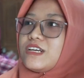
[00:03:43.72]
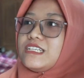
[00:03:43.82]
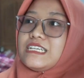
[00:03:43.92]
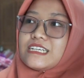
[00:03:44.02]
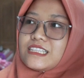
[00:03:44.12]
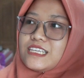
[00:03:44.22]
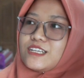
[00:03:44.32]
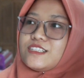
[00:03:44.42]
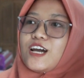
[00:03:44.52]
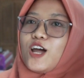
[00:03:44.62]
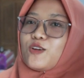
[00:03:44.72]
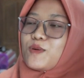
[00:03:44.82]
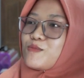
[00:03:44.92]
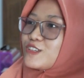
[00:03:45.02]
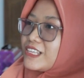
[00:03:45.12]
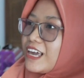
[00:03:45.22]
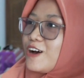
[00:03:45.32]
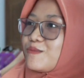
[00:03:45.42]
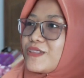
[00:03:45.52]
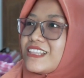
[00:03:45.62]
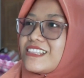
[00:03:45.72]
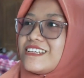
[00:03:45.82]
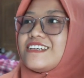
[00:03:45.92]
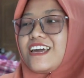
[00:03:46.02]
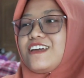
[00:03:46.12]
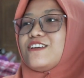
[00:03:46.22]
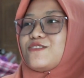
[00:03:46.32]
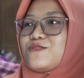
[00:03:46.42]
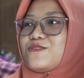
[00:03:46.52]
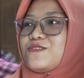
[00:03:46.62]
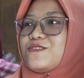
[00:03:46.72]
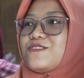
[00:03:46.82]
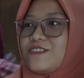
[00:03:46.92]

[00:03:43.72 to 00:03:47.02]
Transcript: juga diingetin jangan lupa posting ya om tante kayak gitu